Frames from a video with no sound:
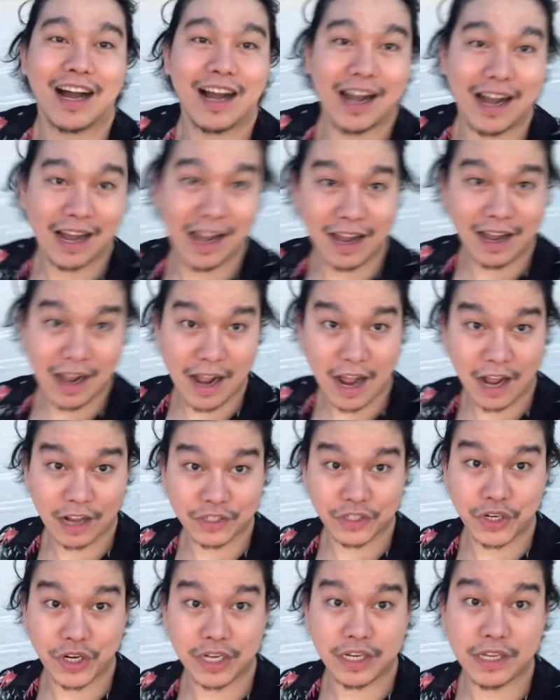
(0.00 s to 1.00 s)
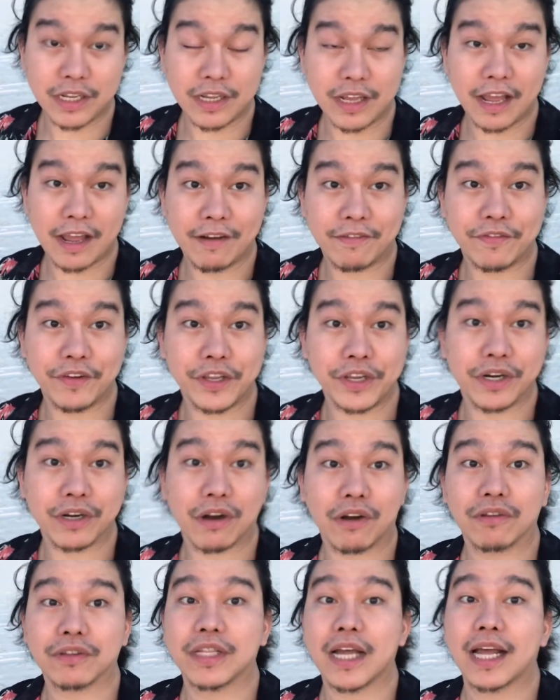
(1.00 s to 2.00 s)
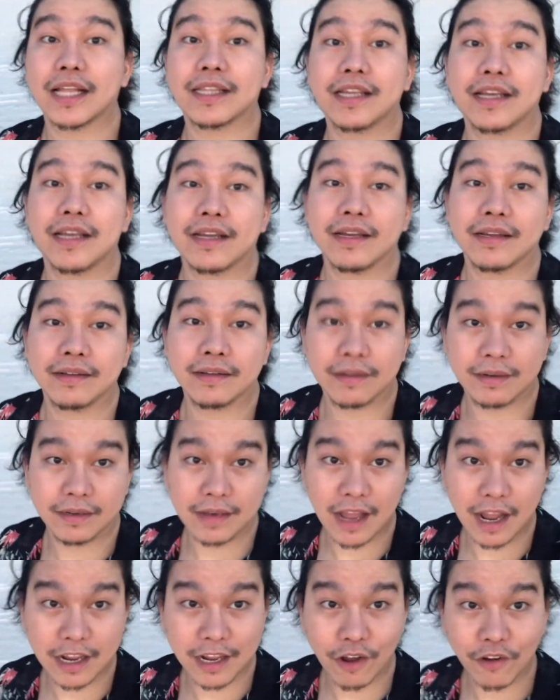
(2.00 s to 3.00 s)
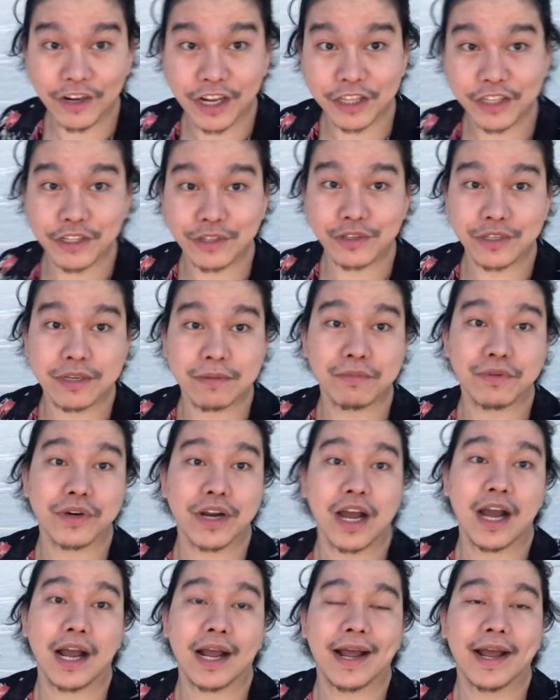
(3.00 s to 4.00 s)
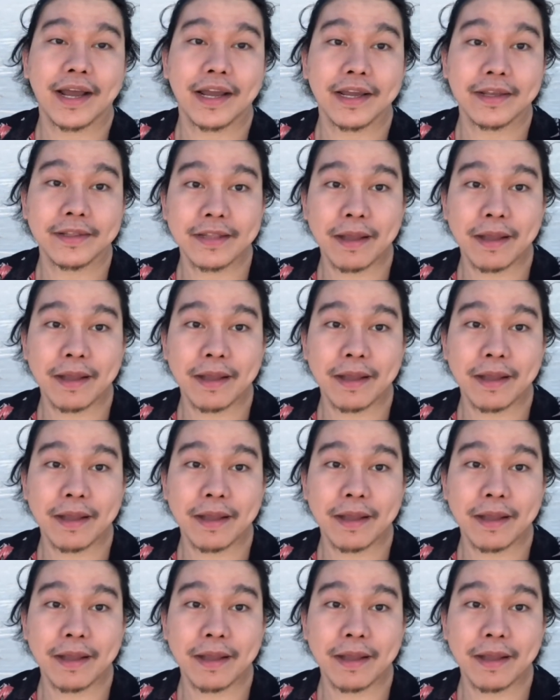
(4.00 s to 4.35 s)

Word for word: Uh, actually, every year ako dati, lagi ako nandito sa Boracay.